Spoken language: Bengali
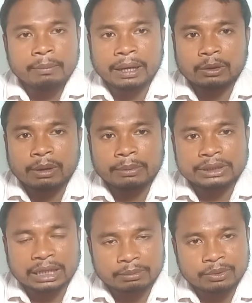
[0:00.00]
ভালোভাবে
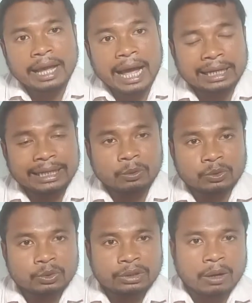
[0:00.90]
জানব আর এই
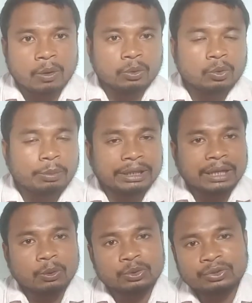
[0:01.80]
ওষুধটা অন্য
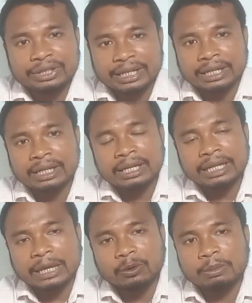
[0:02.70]
ব্যথার ওষুধের থেকে
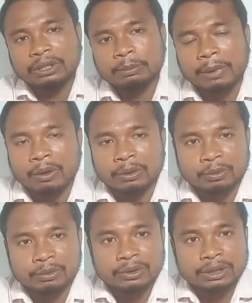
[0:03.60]
কেন বেশি পাওয়ারফুল